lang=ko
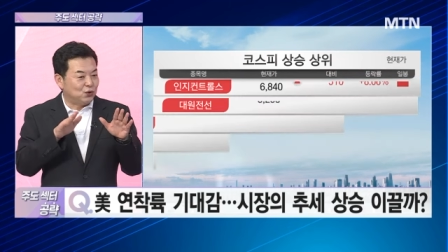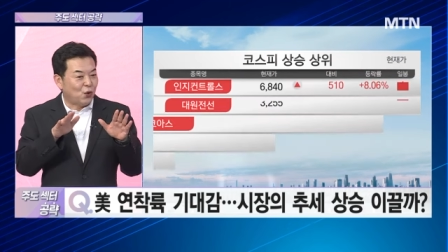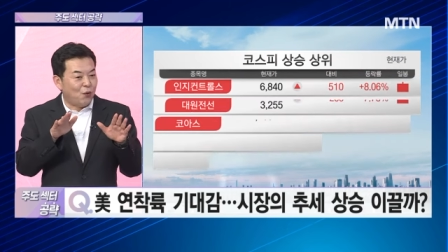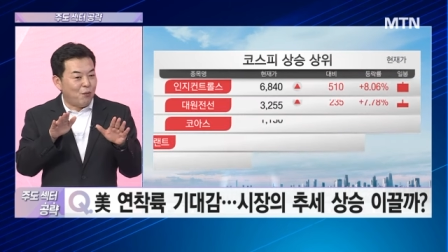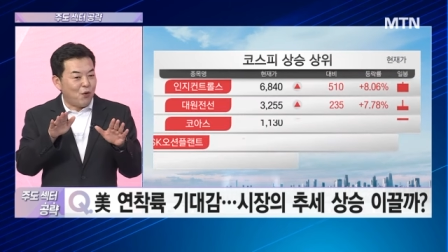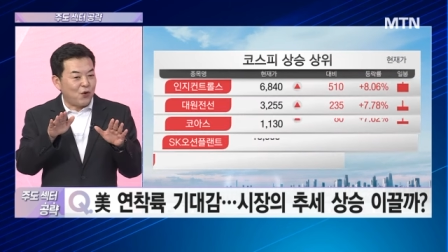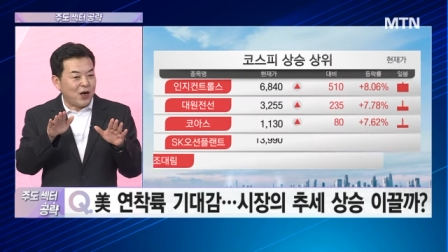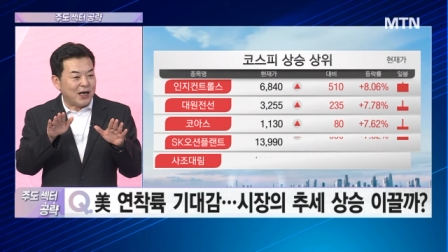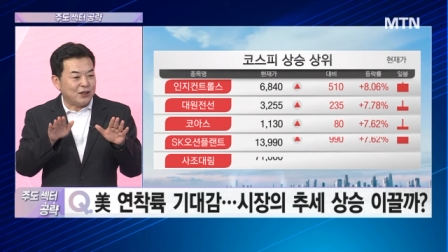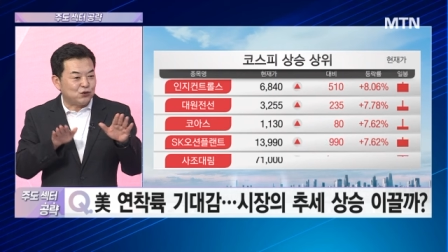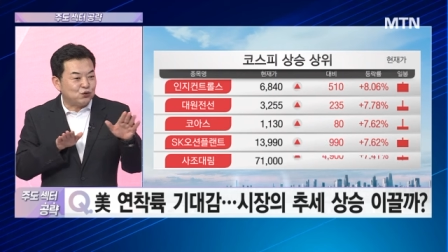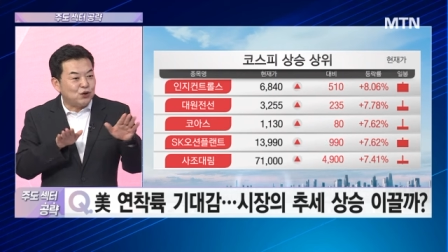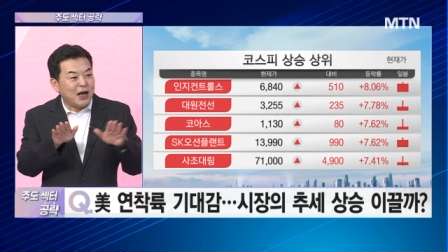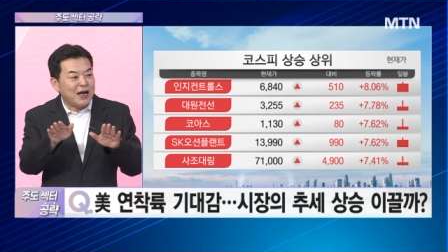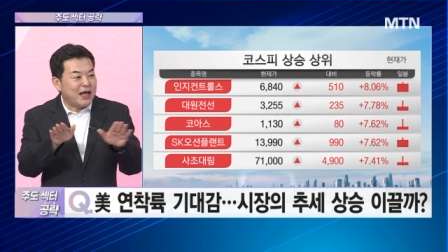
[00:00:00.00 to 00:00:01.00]
종목 간의
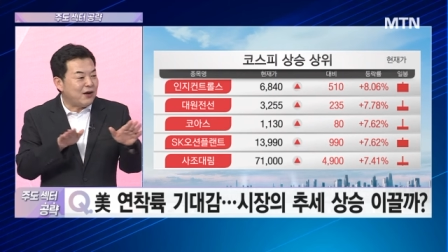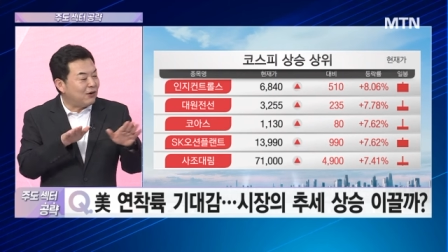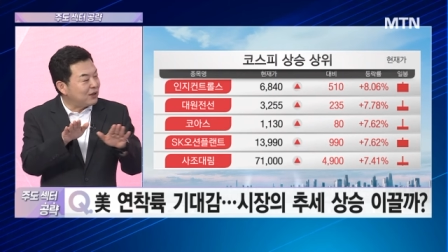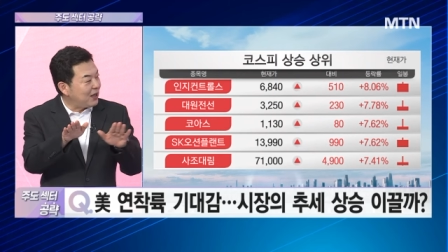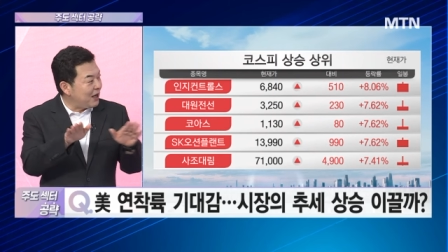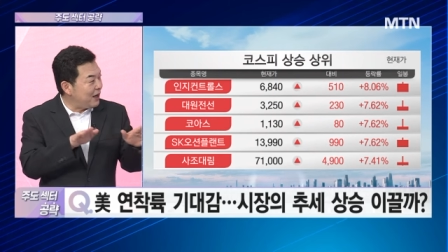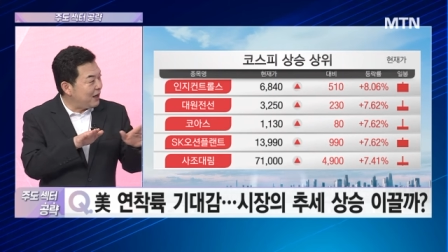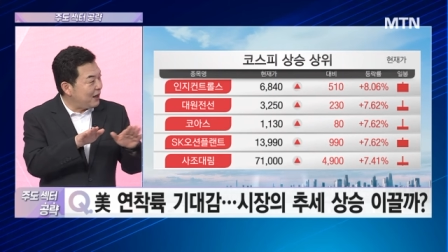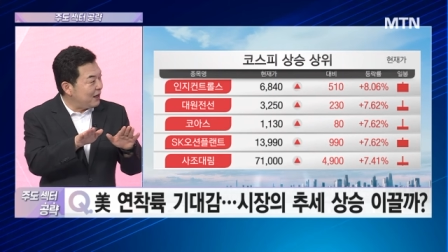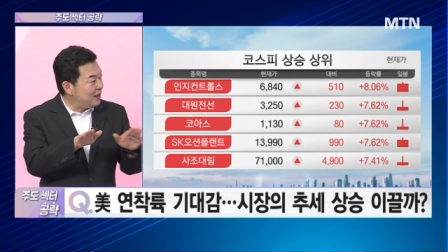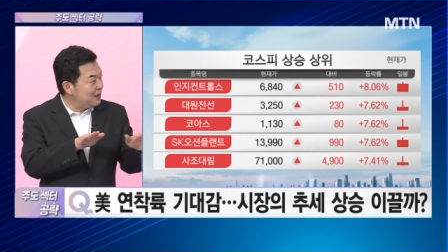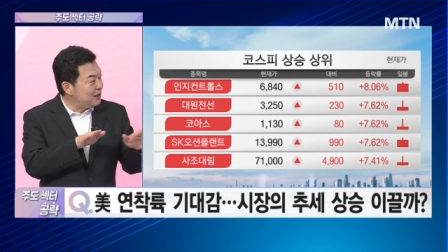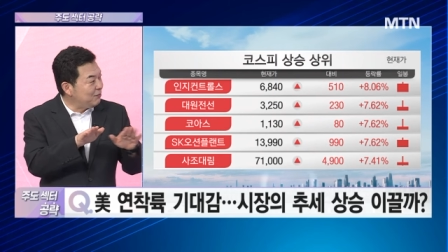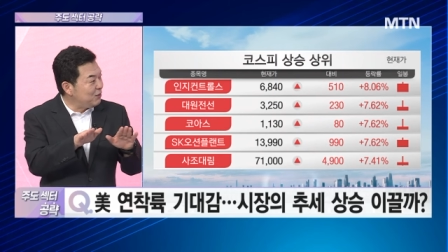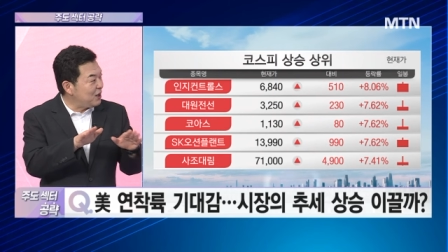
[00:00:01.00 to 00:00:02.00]
순환의 형태의
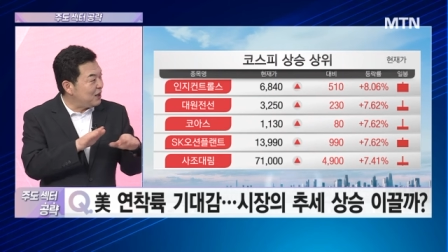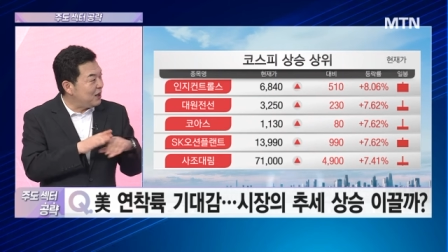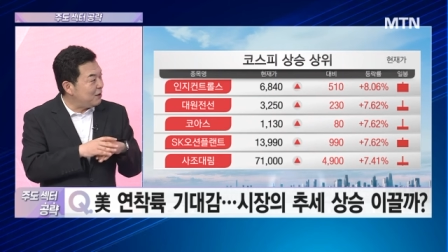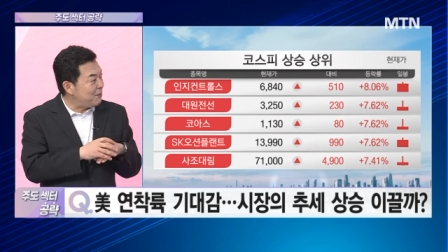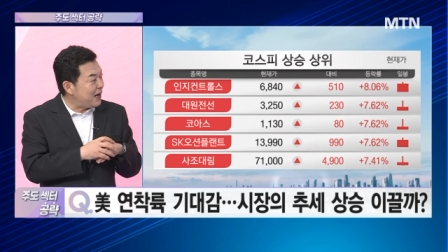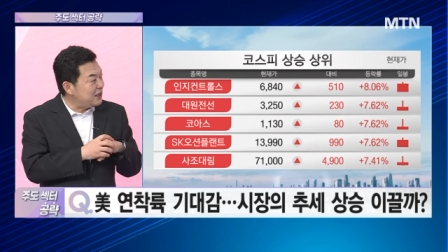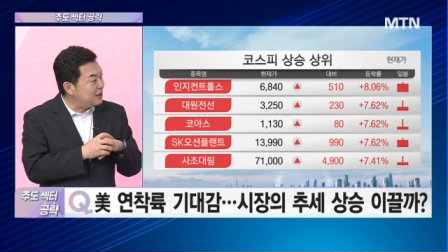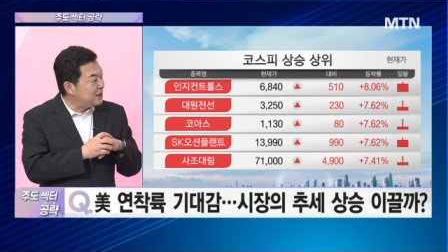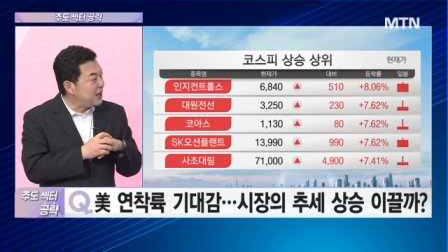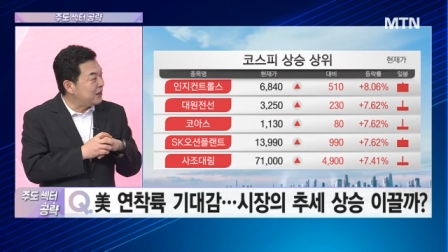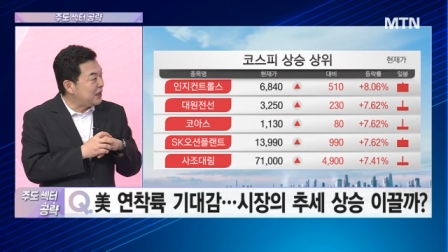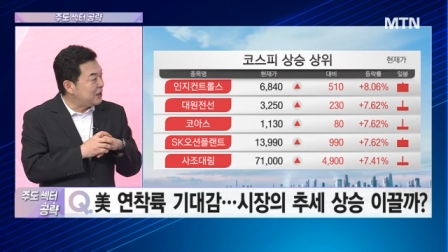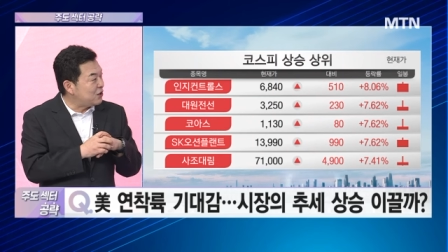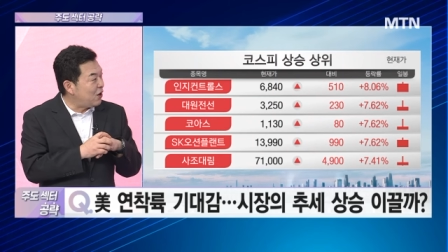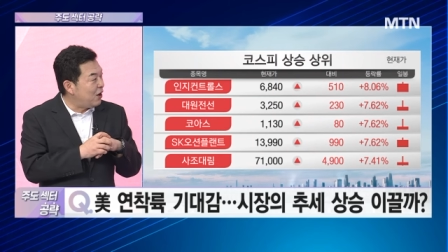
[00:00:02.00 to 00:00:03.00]
흐름들이 네. 많이
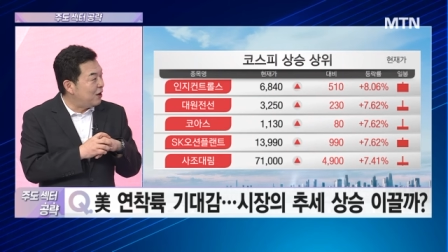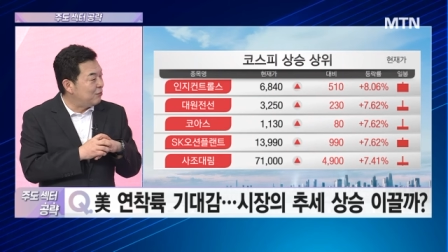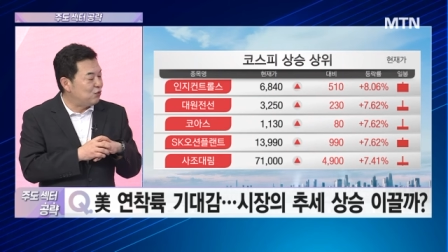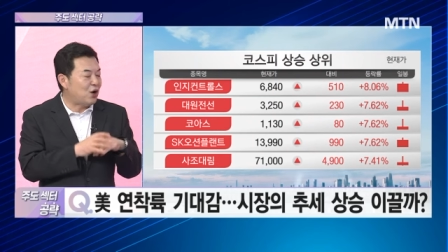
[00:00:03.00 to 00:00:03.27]
진행되죠.